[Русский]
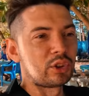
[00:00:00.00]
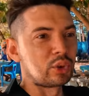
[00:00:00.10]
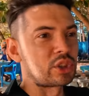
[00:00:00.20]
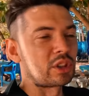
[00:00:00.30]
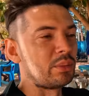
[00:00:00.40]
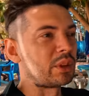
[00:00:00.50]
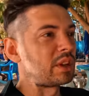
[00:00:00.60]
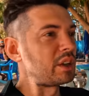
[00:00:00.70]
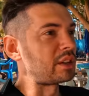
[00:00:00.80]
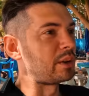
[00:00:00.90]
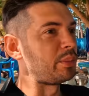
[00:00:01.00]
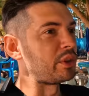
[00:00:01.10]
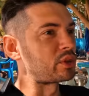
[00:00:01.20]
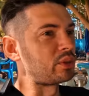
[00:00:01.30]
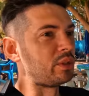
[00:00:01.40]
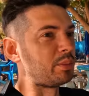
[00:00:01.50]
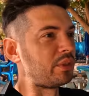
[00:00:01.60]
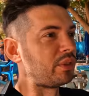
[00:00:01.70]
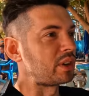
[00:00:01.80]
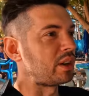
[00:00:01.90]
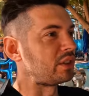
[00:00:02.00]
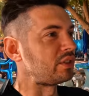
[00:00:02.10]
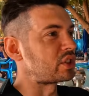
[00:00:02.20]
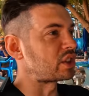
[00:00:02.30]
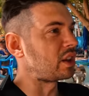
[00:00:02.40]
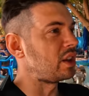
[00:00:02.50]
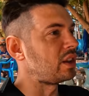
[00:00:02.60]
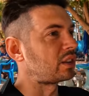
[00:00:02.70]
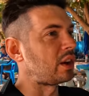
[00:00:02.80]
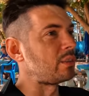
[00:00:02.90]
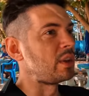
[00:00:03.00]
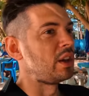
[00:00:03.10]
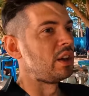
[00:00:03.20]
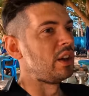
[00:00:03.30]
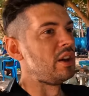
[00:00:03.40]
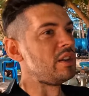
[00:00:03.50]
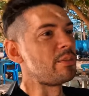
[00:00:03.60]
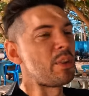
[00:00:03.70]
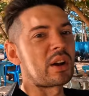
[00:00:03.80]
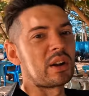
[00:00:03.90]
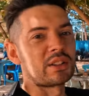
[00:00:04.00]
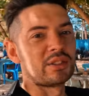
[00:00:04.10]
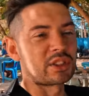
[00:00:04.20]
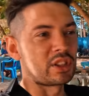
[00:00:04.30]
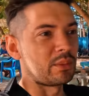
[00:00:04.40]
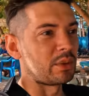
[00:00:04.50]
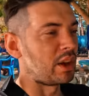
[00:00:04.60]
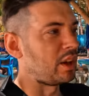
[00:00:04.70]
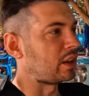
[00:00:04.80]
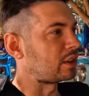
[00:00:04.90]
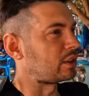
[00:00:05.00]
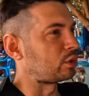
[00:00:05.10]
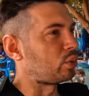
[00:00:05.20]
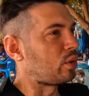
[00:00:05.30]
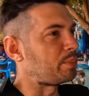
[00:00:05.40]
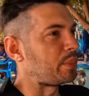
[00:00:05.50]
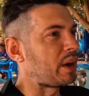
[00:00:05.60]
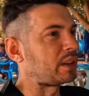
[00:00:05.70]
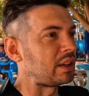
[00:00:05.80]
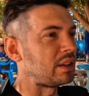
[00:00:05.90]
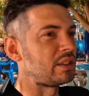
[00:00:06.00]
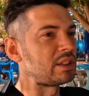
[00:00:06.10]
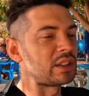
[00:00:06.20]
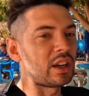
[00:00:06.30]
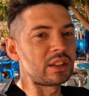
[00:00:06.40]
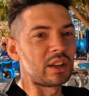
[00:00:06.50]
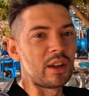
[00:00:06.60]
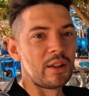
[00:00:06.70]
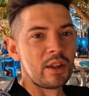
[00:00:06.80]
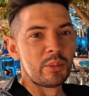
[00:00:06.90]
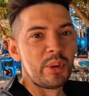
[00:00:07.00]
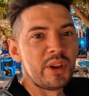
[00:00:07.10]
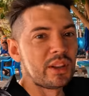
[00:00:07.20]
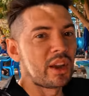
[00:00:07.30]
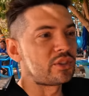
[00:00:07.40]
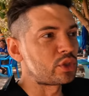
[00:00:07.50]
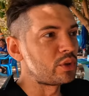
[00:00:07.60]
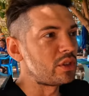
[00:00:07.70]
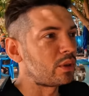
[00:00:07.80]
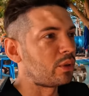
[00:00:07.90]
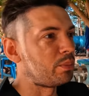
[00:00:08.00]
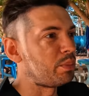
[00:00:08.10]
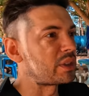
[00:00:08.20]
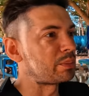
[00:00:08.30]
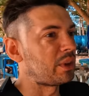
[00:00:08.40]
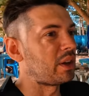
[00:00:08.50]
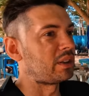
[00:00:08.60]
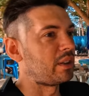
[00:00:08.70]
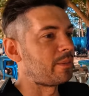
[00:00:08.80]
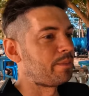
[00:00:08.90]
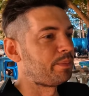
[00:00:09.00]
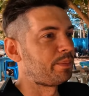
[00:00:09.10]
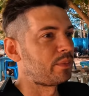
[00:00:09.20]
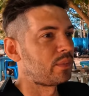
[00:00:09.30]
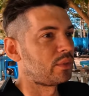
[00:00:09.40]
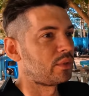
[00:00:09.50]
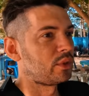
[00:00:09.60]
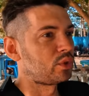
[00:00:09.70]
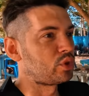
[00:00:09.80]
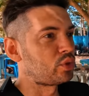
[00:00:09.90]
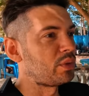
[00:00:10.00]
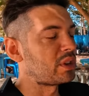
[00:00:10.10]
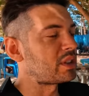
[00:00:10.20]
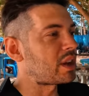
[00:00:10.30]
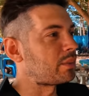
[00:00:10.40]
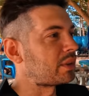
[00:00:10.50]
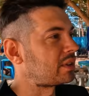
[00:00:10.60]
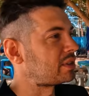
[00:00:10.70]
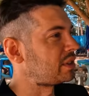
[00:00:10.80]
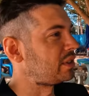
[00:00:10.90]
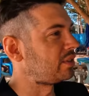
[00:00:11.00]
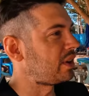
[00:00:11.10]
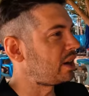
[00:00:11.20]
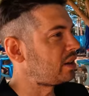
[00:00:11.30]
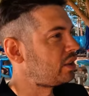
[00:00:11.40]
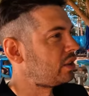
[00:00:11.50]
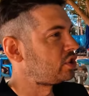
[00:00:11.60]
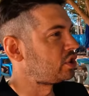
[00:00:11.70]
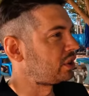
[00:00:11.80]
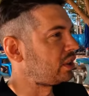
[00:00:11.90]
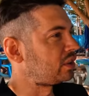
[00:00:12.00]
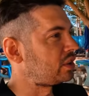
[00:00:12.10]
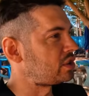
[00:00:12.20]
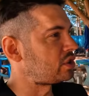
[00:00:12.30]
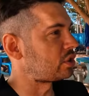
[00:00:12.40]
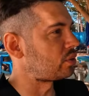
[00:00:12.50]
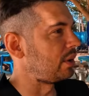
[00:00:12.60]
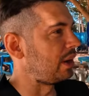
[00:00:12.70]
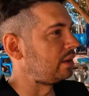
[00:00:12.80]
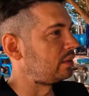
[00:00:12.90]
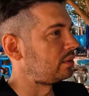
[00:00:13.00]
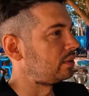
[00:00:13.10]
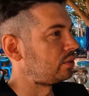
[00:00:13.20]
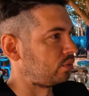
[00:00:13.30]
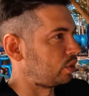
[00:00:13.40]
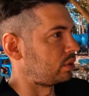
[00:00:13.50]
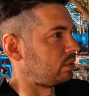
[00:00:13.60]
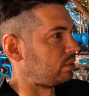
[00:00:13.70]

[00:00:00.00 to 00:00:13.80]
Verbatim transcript: тоже комментаторы пишут, типа, выкладываешь хрень там, или не показываешь нам это, то, пятое, десятое. Блин, я это все делаю бесплатно. То есть у меня заработок за январь 4000 рублей. Вот